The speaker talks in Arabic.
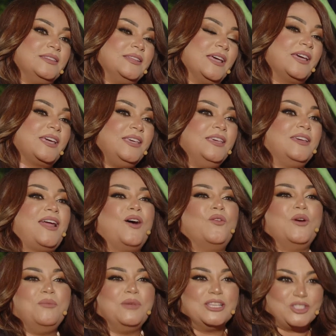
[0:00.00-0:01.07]
تاخير
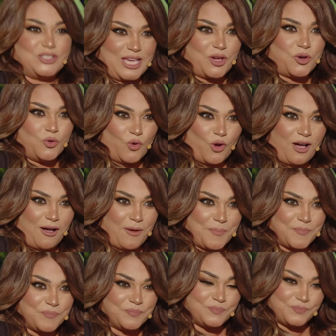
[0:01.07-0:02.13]
عوامل الشيخوخه
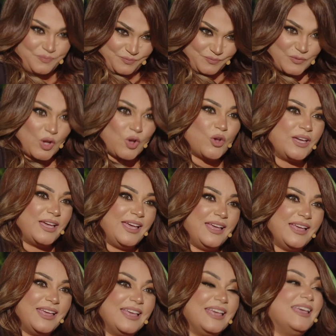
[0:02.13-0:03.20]
اوكي كيف
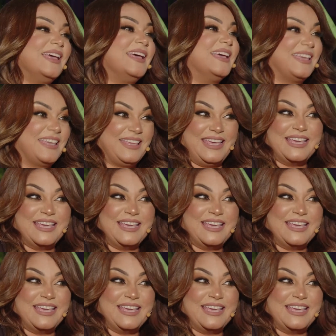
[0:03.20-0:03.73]
طب أمي...